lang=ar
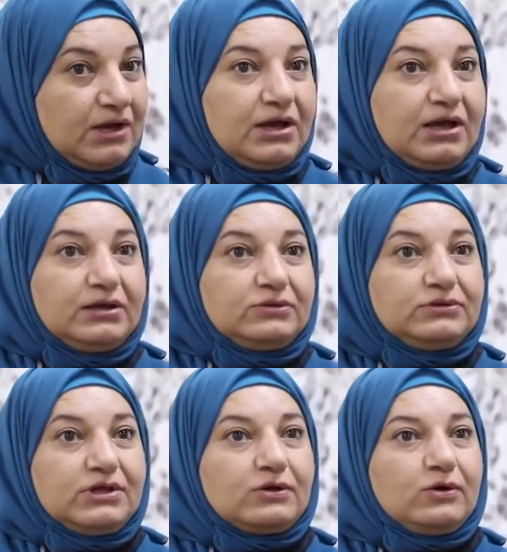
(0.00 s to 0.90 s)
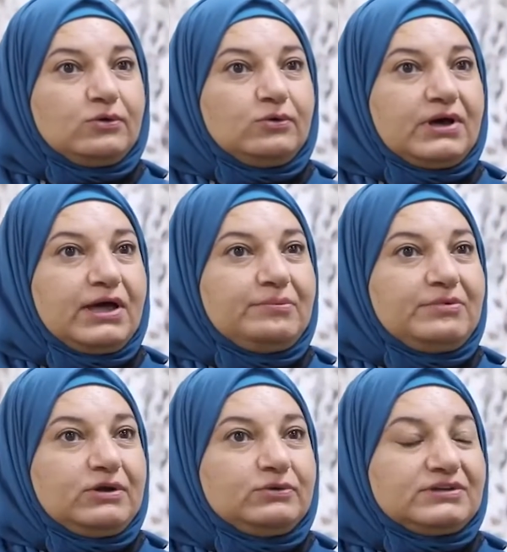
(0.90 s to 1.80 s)
آه، تنتهك حقوقها
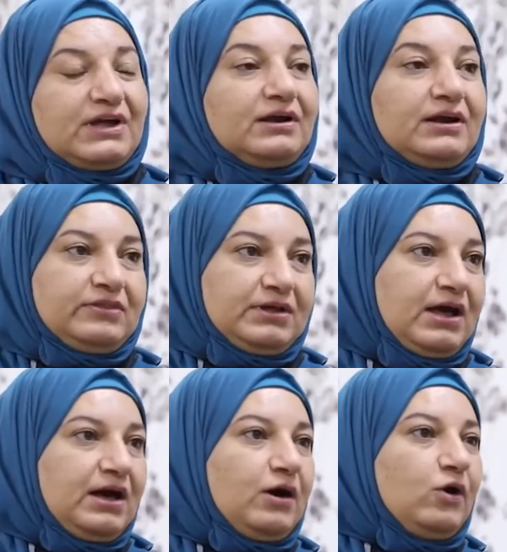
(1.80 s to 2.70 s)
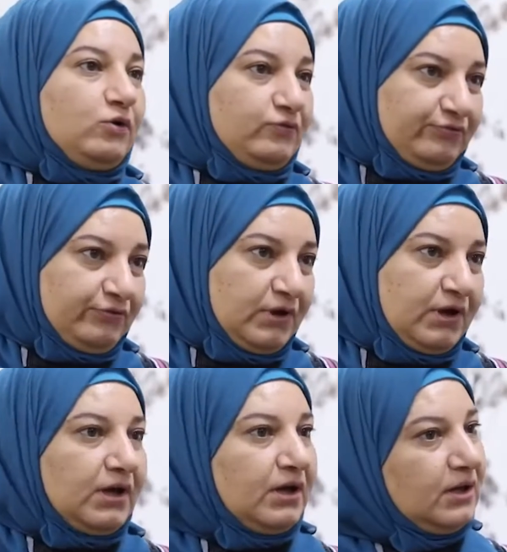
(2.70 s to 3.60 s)
بأنه تتعرض إلى عنف
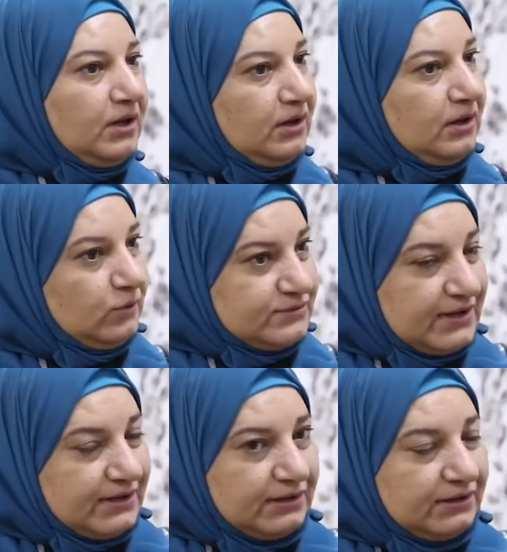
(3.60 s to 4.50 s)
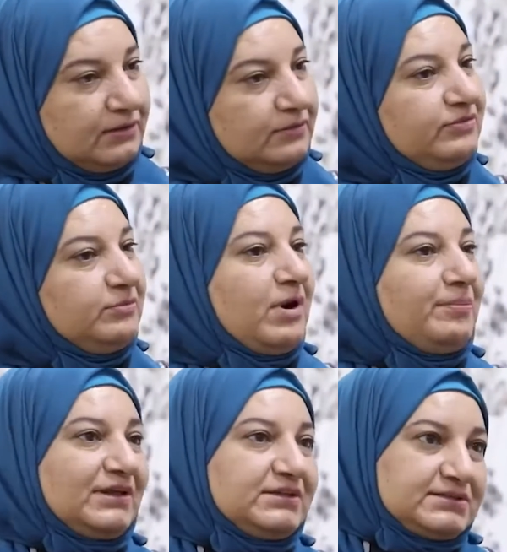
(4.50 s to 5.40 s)
آه، أسري فيما
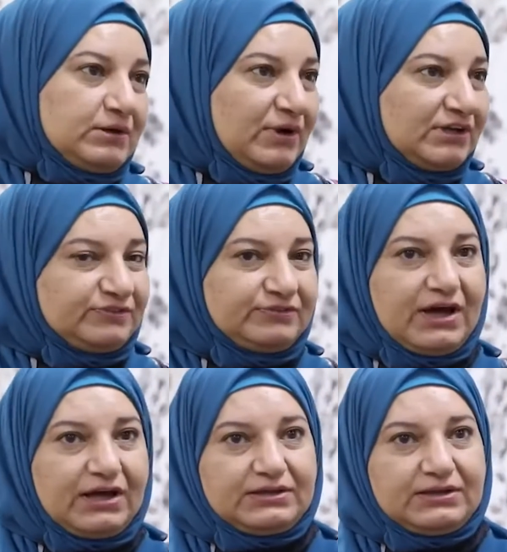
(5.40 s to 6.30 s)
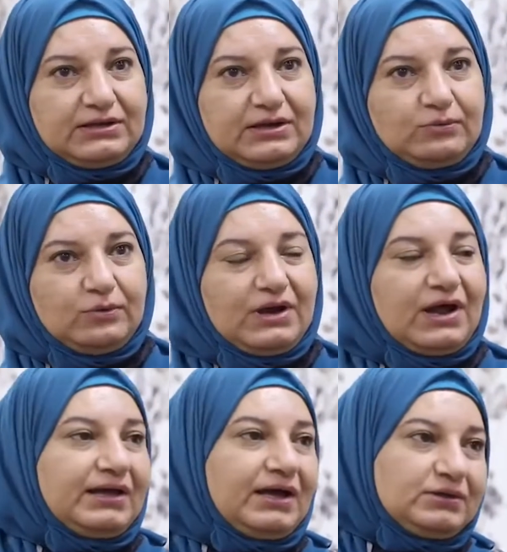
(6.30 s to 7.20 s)
بعد الزواج في حالة أنه
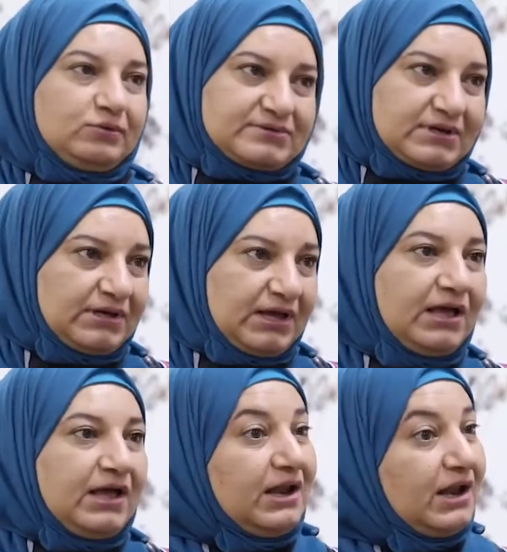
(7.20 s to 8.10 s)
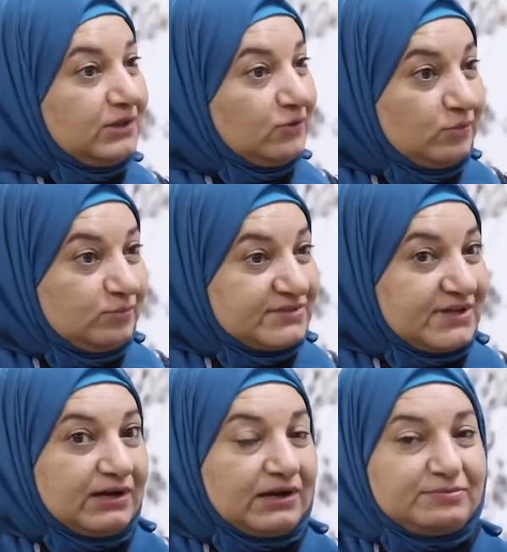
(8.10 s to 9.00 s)
الحياة الأسرية لا تكون
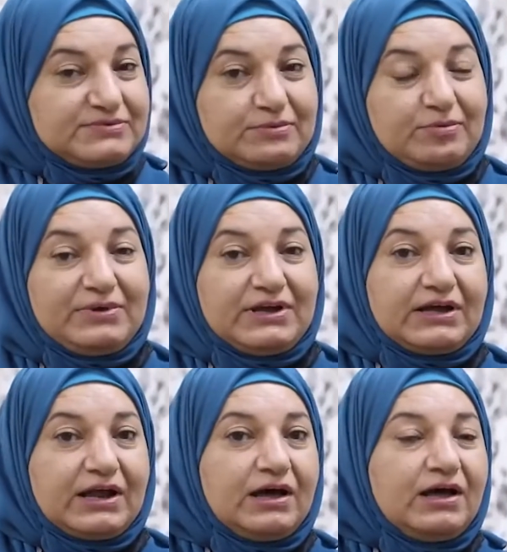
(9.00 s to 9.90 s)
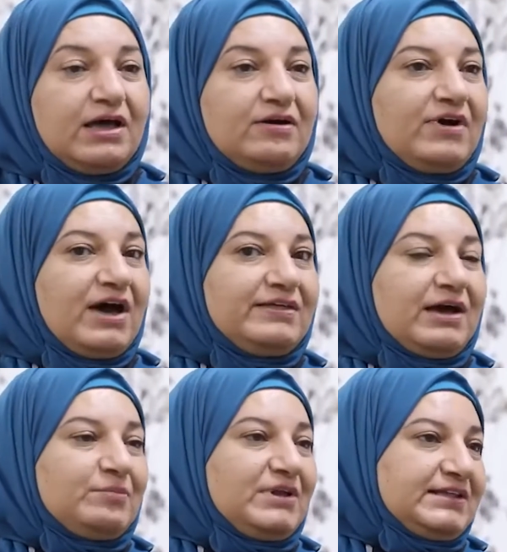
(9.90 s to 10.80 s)
مستقرة بسبب الإكراه
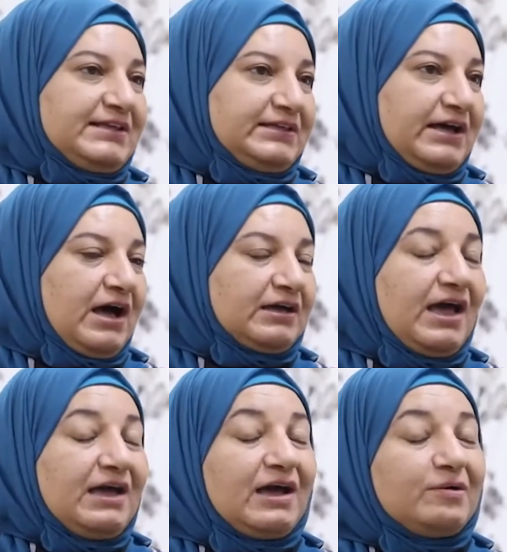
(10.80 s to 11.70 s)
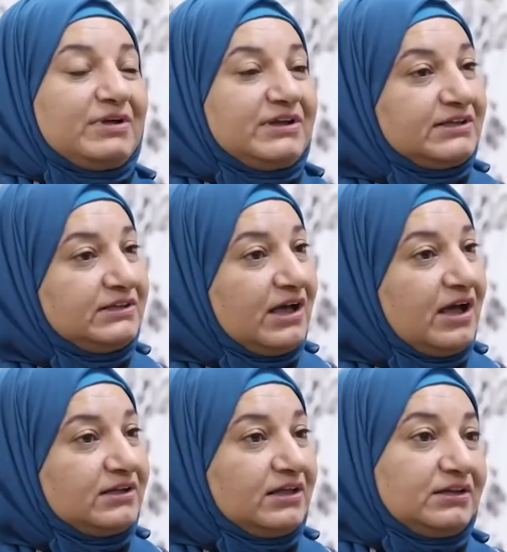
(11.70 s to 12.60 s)
فهذه عملية انتهاك أي عملية
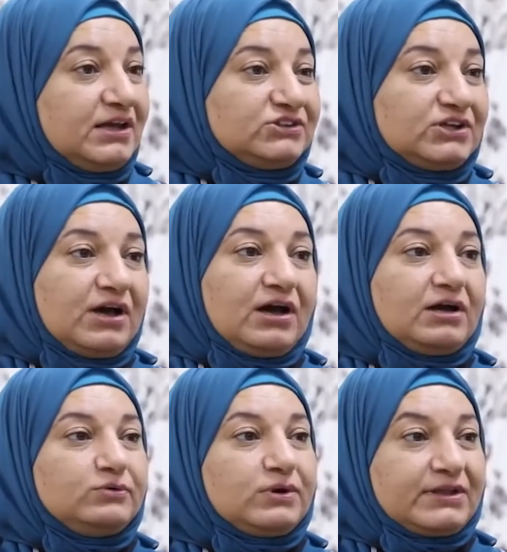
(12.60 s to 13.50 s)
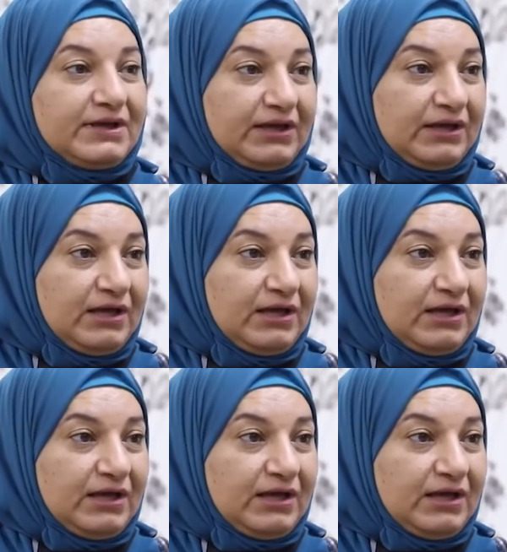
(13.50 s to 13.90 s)
انتهاك تحتاج إلى قانون ردع